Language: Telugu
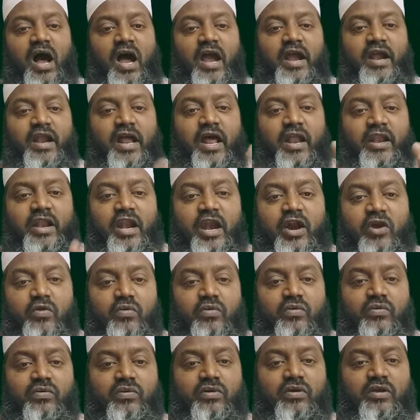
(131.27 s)
ఆయన
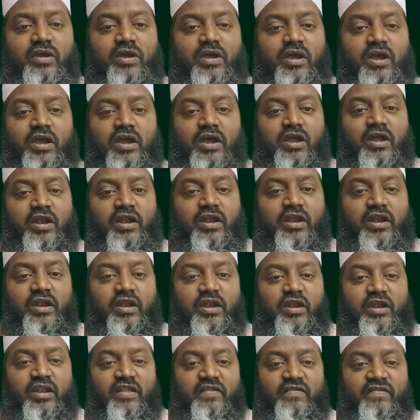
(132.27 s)
అన్నాడు
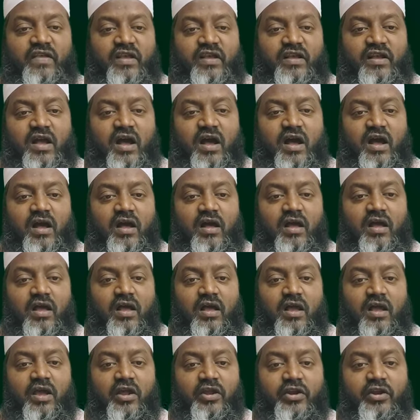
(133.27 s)
నిజంగా
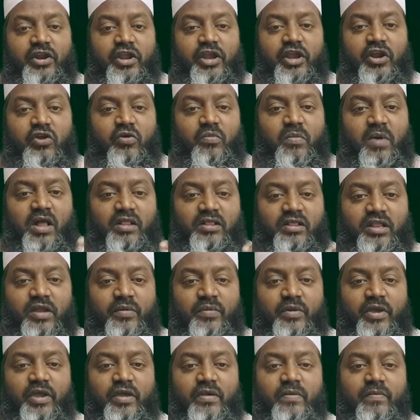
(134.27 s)
నేను
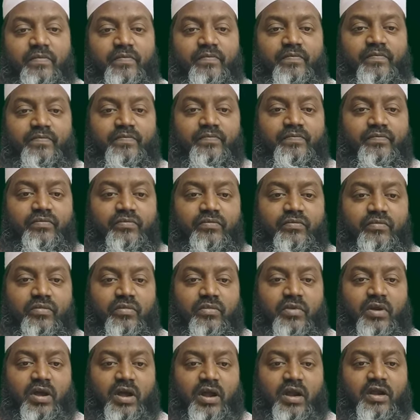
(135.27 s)
మాత్రమే
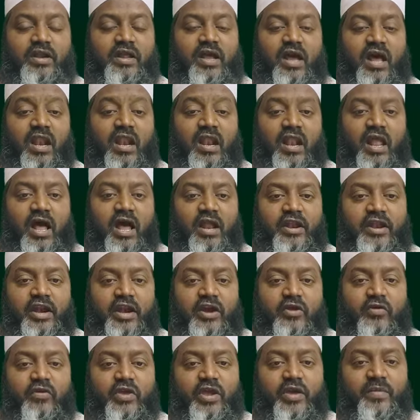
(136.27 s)
అంటే అల్లా
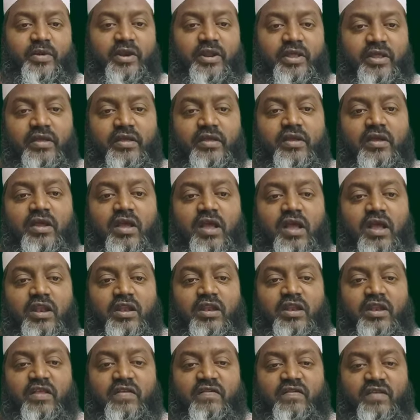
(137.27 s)
అన్నాడు ఏమని
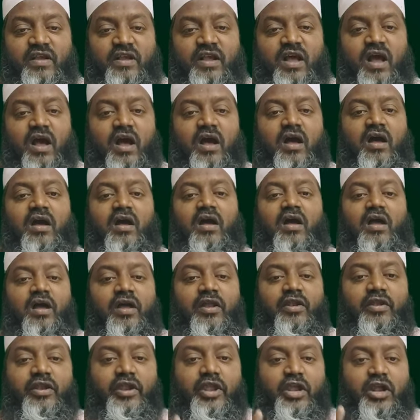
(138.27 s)
నిజంగా
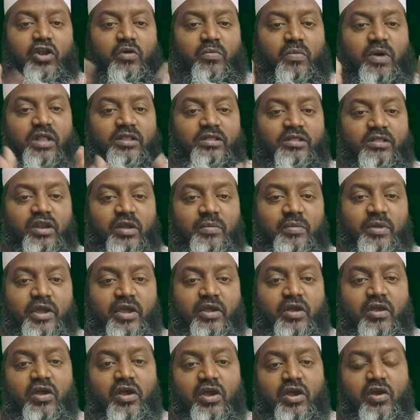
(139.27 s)
నేను
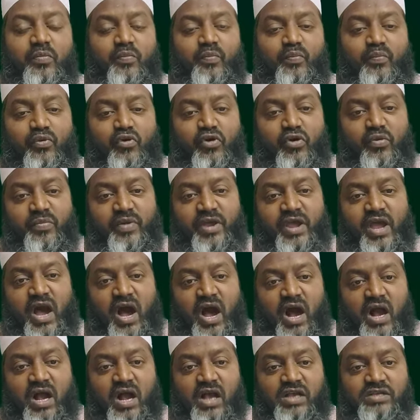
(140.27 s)
మాత్రమే భూమి
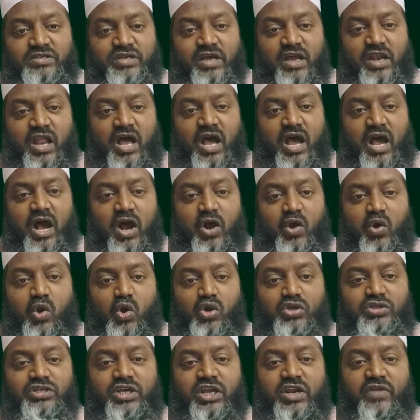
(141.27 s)
ఆకాశాల
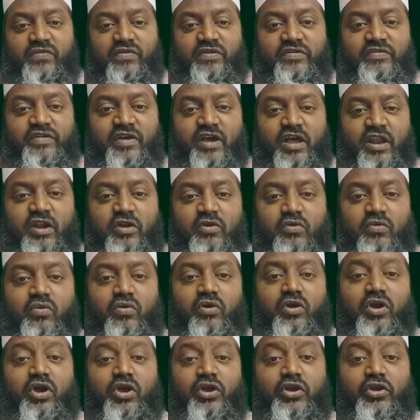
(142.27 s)
అగోచర విషయాలను
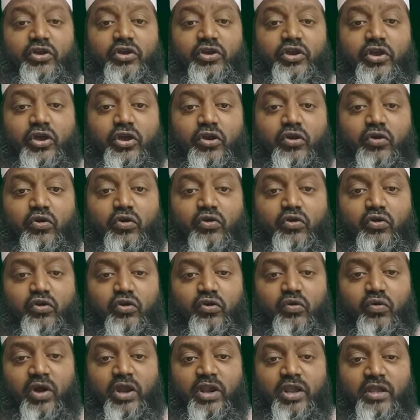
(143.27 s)

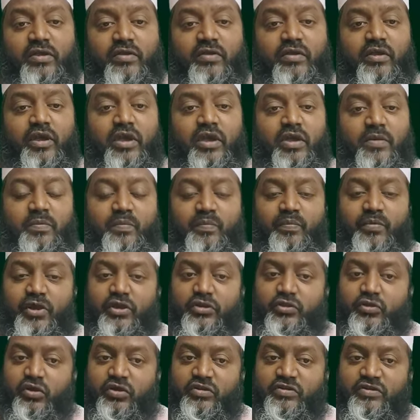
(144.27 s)
ఎరుగుదును అని
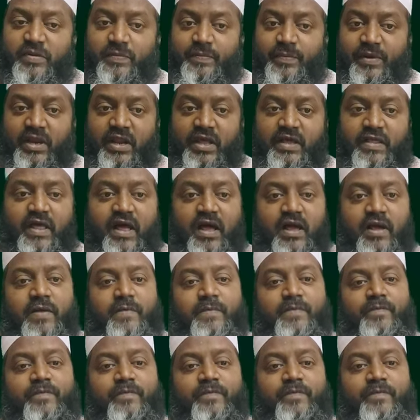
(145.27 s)
మీతో చెప్పలేదా